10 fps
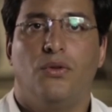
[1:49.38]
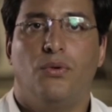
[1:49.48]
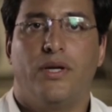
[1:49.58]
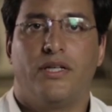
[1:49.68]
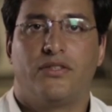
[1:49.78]

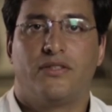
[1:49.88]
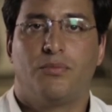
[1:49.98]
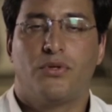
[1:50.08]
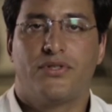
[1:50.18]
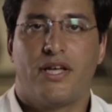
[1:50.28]
Durante esse
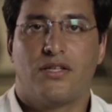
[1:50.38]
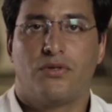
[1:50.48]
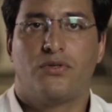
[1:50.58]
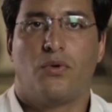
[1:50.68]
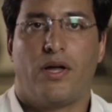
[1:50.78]
processo,
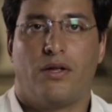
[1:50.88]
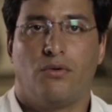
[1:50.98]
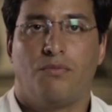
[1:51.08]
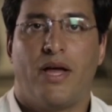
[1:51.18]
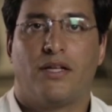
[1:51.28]
isto é,
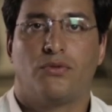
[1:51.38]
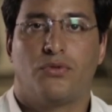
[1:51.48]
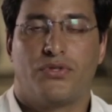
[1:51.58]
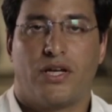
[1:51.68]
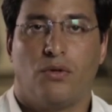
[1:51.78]
no meados
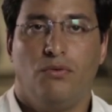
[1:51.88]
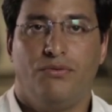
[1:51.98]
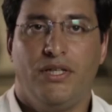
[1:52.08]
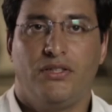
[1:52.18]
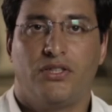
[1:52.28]
do século
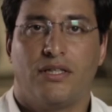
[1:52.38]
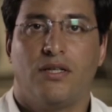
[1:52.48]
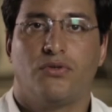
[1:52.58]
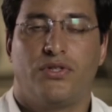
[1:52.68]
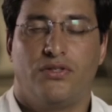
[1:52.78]
XX até
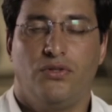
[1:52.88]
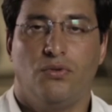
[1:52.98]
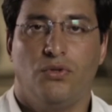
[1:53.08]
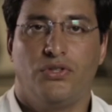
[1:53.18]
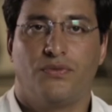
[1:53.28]
os dias de
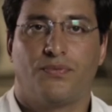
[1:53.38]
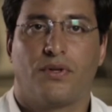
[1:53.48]
hoje,